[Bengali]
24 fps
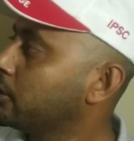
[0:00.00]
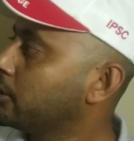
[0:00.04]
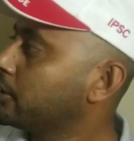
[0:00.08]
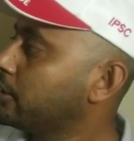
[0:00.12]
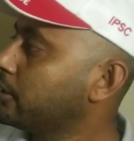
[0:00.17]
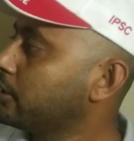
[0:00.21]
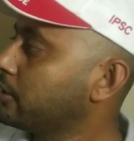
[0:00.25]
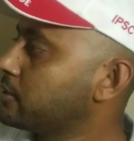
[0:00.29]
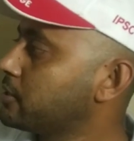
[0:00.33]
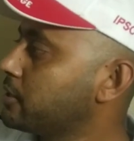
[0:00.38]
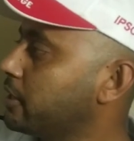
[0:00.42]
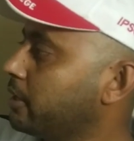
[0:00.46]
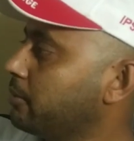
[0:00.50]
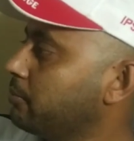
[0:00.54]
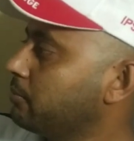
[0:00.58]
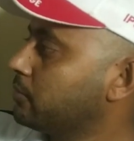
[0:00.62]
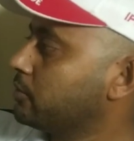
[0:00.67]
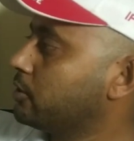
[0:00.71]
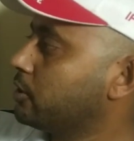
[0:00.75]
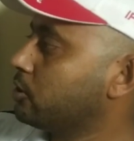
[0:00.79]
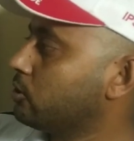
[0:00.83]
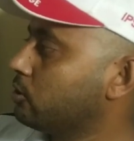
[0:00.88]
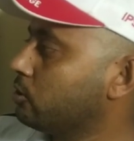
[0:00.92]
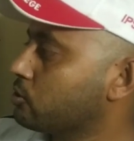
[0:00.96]
ঠিক সেম
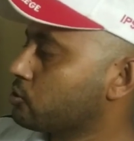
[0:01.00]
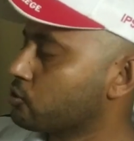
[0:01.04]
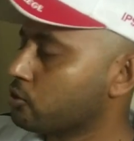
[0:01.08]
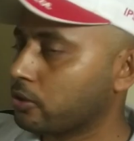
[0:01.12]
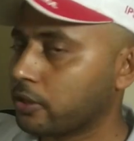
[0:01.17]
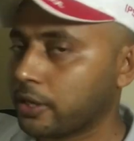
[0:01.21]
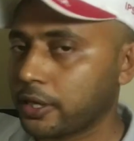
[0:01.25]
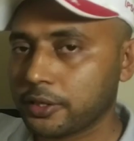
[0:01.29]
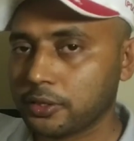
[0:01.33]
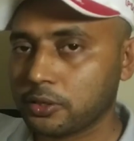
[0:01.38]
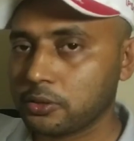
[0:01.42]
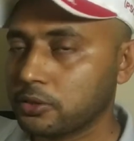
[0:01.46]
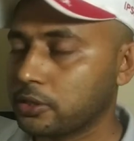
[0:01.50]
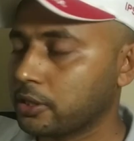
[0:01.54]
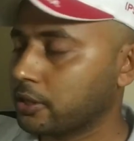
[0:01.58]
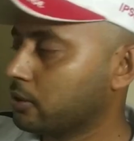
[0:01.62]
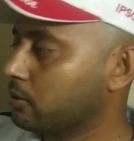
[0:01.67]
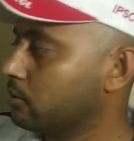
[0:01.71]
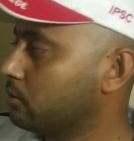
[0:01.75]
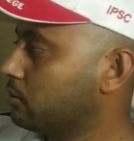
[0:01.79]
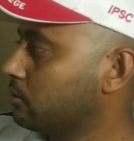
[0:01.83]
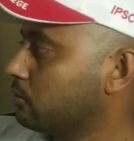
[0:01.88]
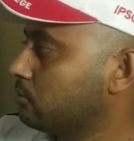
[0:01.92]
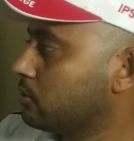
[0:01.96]
দ্বিতীয় তো
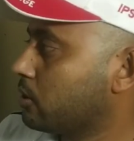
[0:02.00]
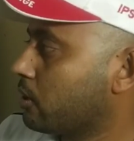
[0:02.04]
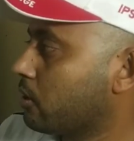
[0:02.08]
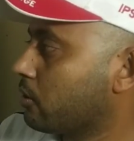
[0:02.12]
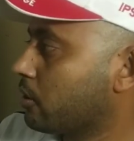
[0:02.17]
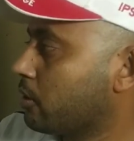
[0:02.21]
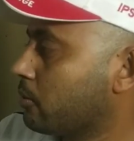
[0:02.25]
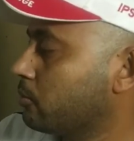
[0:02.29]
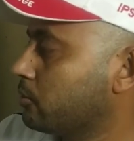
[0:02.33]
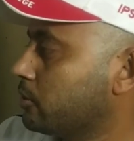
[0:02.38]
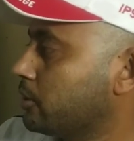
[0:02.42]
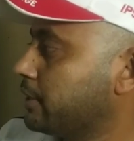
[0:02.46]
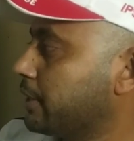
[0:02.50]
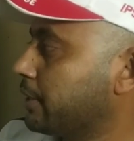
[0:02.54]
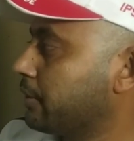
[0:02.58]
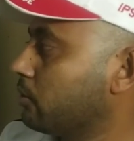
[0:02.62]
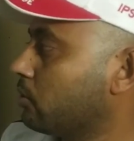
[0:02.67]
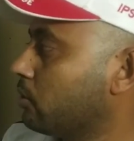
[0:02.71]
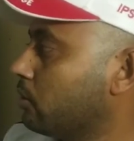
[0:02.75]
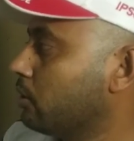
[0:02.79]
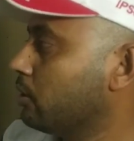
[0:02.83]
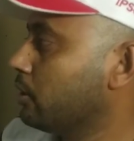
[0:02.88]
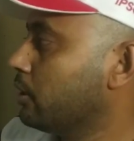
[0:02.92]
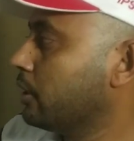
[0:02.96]
উদাহরণটার মধ্যে
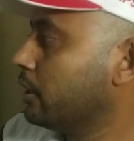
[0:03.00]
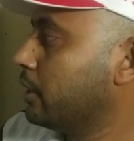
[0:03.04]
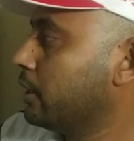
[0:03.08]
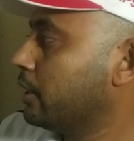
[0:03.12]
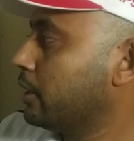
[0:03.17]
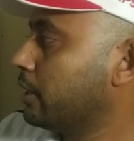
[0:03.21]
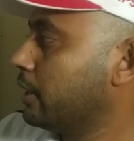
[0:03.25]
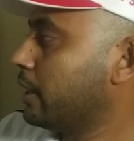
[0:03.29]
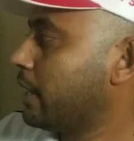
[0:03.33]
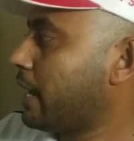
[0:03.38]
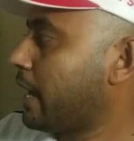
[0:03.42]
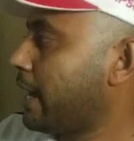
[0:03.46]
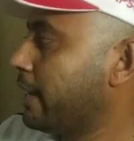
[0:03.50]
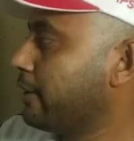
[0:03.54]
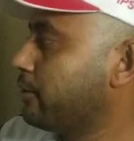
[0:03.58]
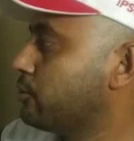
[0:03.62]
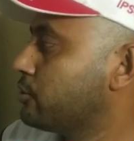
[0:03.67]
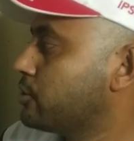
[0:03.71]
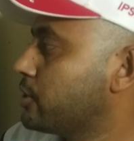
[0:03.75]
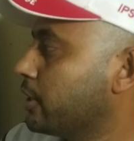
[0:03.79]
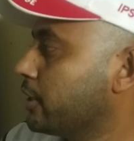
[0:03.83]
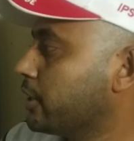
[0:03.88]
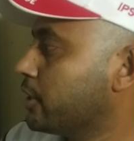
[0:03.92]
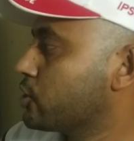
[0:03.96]
দেখো এই
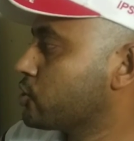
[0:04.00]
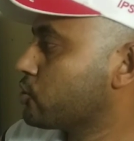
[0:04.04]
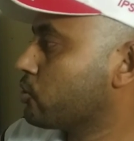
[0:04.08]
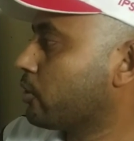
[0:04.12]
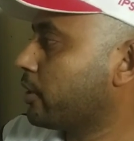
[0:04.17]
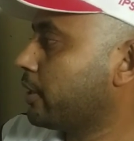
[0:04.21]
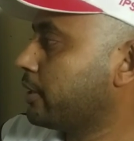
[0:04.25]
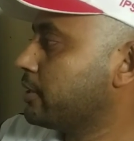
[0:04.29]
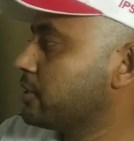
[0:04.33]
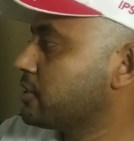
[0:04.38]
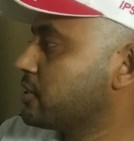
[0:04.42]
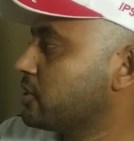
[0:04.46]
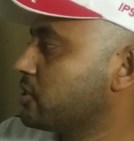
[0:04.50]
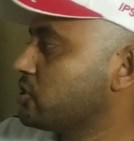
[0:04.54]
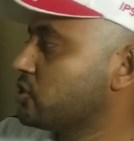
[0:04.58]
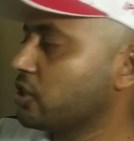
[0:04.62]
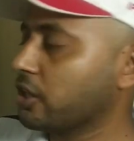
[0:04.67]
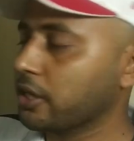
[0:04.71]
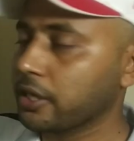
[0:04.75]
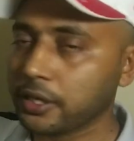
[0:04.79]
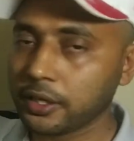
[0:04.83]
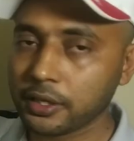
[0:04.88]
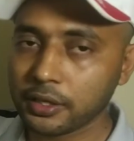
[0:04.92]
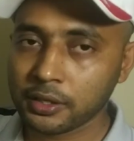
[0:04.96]
হাইড্রোজেনকে সরাই দিয়েছে
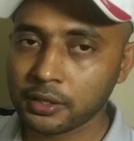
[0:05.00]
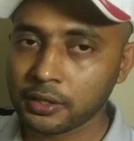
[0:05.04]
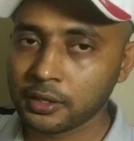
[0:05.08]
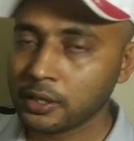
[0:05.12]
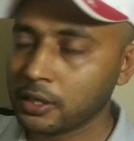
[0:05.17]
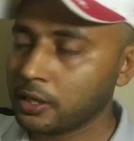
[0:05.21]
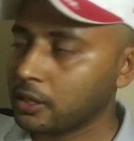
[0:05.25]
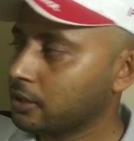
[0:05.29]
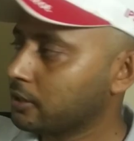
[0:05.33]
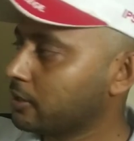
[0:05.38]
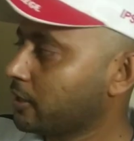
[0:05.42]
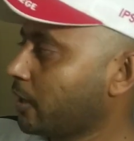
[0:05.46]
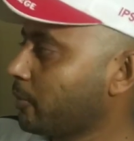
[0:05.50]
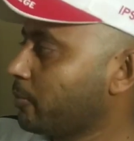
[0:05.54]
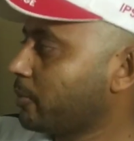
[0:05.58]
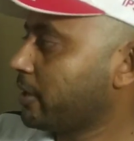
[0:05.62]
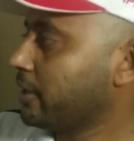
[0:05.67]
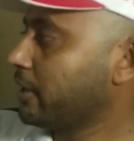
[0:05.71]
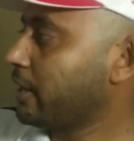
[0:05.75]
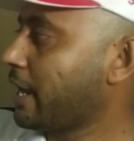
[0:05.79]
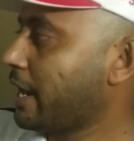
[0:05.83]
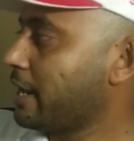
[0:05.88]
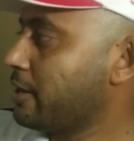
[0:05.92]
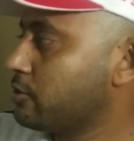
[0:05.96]
জিঙ্ক তার
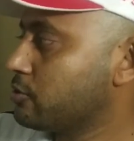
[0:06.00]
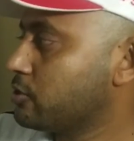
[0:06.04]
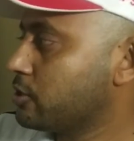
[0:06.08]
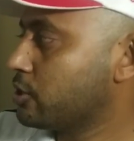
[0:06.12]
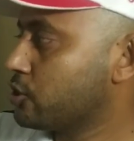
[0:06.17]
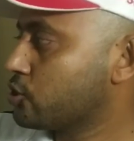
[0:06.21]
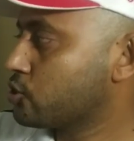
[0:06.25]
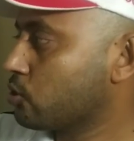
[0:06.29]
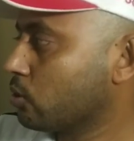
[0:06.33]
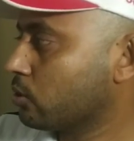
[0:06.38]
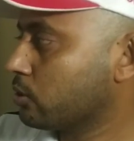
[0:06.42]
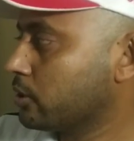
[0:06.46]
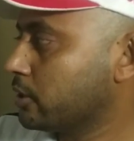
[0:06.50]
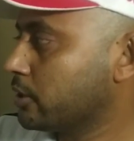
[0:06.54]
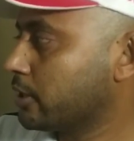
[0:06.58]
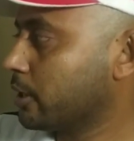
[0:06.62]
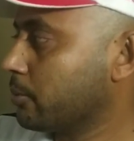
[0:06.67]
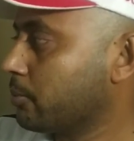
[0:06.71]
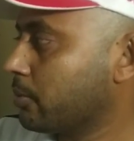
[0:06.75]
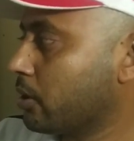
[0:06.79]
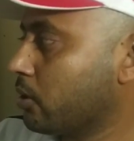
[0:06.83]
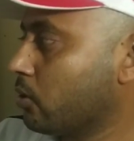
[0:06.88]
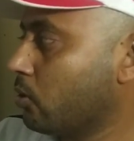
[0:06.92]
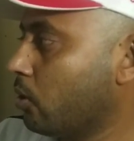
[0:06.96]
মানে হাইড্রোজেনের শক্তি
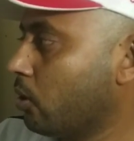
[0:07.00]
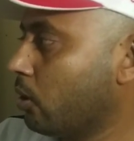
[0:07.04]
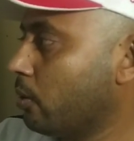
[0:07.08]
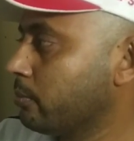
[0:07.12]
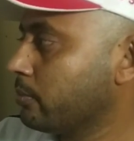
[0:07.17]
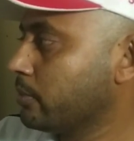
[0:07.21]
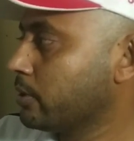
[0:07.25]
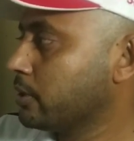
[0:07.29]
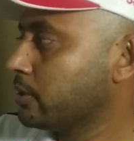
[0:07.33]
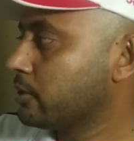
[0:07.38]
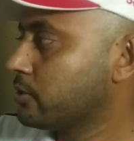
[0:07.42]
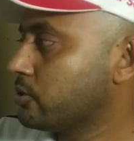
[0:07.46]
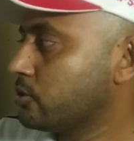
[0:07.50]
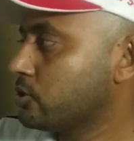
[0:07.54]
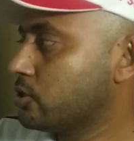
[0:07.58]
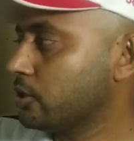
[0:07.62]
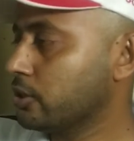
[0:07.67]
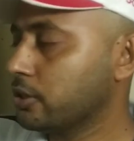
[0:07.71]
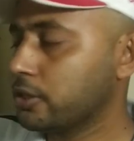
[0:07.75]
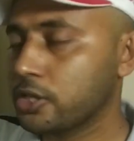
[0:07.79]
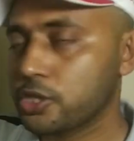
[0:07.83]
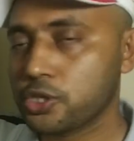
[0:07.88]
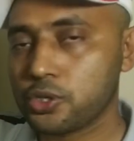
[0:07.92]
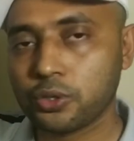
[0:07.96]
থাকবে কম
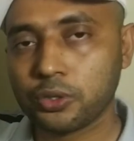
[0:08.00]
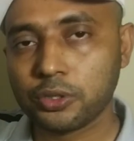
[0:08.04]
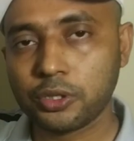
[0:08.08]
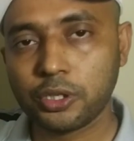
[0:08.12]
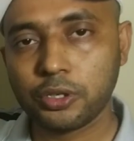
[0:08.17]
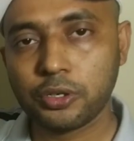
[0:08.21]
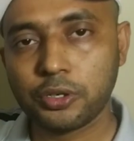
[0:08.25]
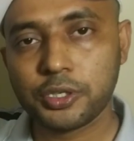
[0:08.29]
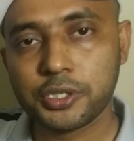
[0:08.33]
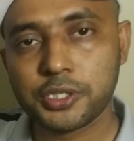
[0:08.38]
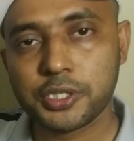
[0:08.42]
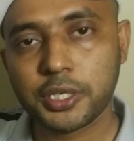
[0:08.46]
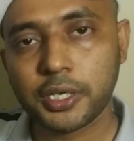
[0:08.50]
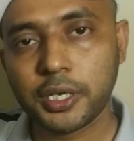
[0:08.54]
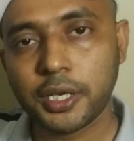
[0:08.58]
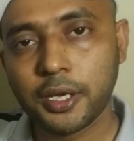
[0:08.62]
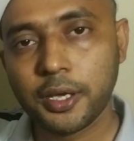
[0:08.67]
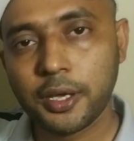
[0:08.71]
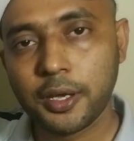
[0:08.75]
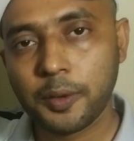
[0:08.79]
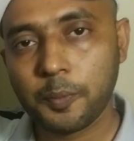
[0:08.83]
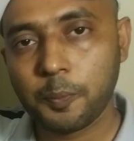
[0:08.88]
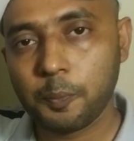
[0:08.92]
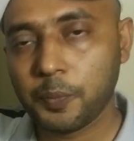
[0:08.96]
জিঙ্কের শক্তি হয়েছে
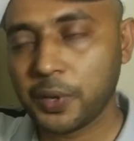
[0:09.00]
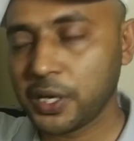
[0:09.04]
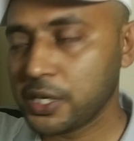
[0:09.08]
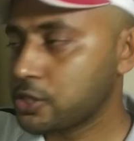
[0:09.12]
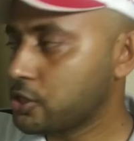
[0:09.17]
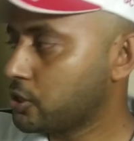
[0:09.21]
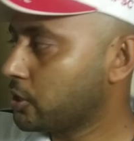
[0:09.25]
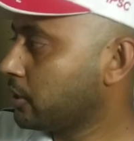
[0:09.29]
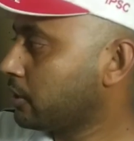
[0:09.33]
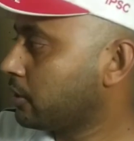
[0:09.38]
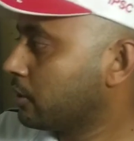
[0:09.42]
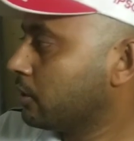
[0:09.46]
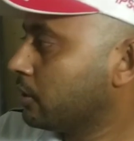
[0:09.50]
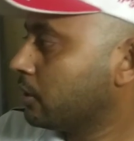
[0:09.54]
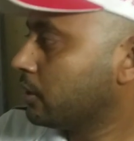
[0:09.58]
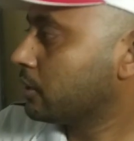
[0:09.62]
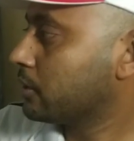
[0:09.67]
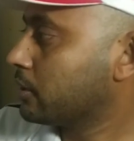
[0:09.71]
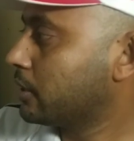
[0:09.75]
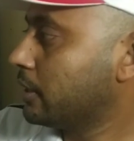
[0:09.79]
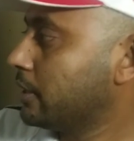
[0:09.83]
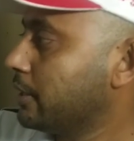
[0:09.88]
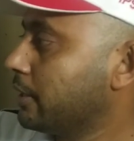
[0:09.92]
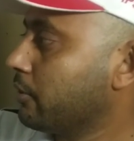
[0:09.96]
বেশি
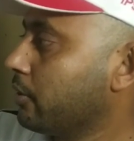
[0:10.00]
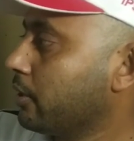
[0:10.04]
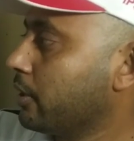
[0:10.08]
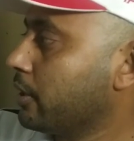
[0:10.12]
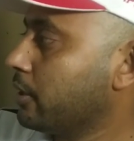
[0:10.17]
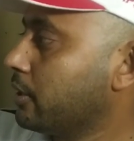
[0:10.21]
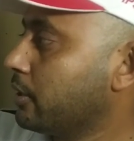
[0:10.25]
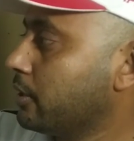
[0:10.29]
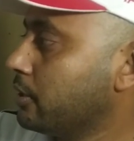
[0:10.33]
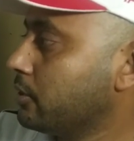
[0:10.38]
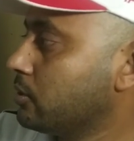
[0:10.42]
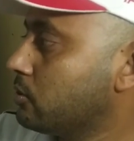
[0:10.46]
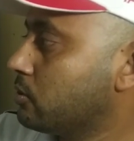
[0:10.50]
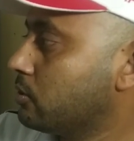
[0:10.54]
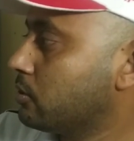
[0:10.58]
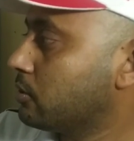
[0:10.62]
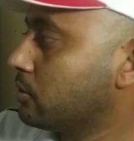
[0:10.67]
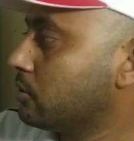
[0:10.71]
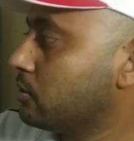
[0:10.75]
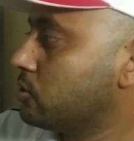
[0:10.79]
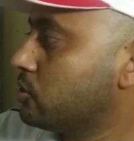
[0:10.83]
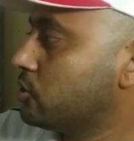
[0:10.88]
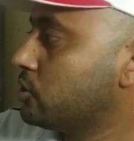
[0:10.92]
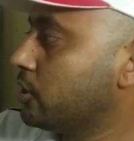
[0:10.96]
তাহলে দেখো এখানে
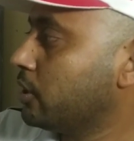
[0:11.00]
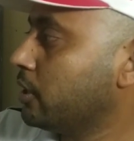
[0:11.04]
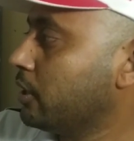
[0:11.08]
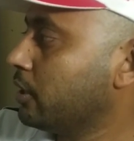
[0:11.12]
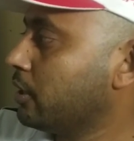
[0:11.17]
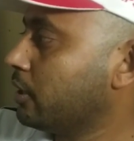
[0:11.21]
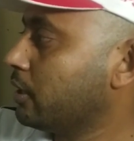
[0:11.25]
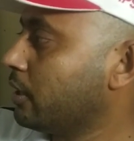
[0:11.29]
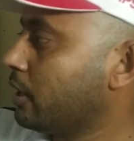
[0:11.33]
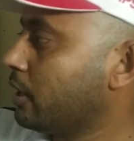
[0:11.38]
জিঙ্ক